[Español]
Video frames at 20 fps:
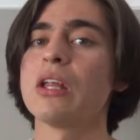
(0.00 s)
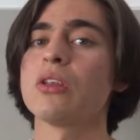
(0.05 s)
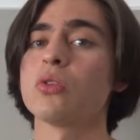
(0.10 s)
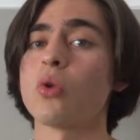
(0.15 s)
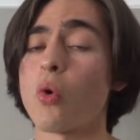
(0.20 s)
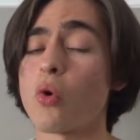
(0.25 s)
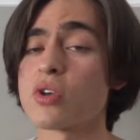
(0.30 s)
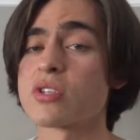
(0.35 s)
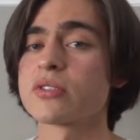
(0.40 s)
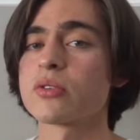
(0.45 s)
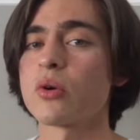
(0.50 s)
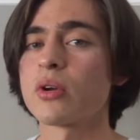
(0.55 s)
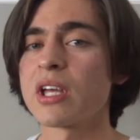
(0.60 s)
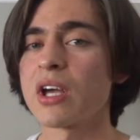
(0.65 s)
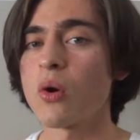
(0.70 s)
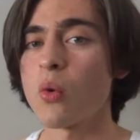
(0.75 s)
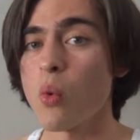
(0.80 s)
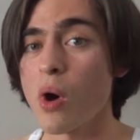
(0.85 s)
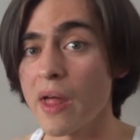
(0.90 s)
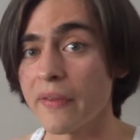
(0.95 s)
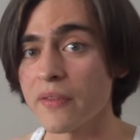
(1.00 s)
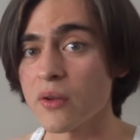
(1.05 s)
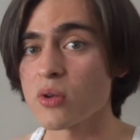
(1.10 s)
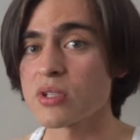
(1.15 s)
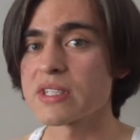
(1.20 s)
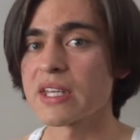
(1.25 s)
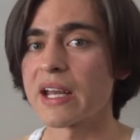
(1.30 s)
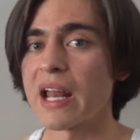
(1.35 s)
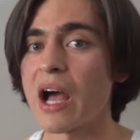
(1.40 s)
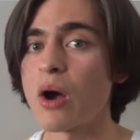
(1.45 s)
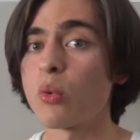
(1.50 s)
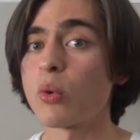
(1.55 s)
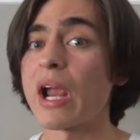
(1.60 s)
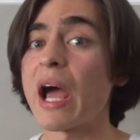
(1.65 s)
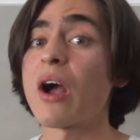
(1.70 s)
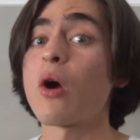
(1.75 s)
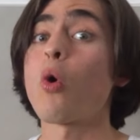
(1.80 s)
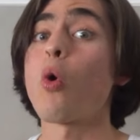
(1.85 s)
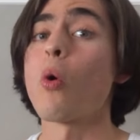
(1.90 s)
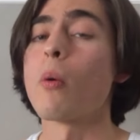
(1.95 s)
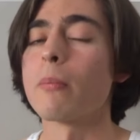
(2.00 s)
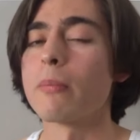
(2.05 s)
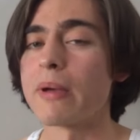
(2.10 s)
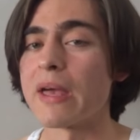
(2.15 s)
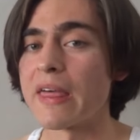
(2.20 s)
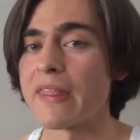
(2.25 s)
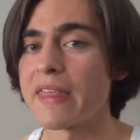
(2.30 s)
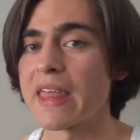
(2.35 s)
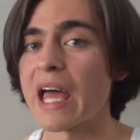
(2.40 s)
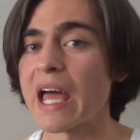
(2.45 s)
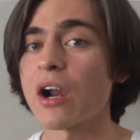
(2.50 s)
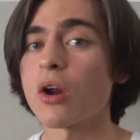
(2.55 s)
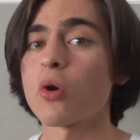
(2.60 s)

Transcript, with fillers: Toy Story 4 será una comedia